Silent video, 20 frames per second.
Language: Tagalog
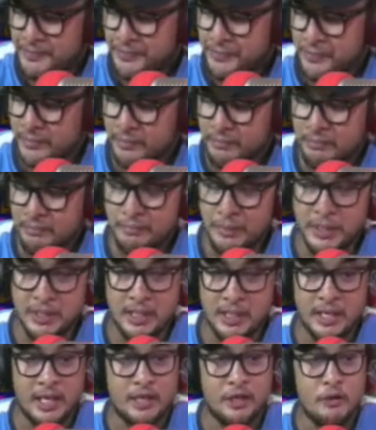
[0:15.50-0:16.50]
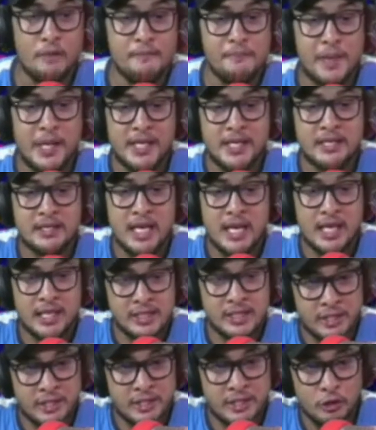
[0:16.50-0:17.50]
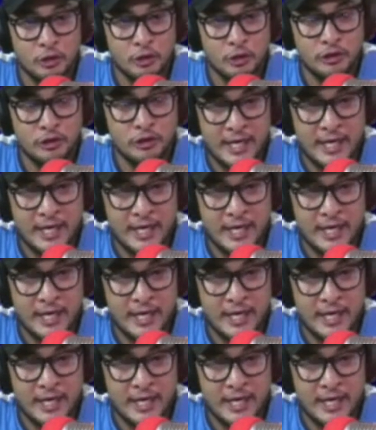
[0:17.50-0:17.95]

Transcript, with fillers: Pitinagyong paita, tinuod lang.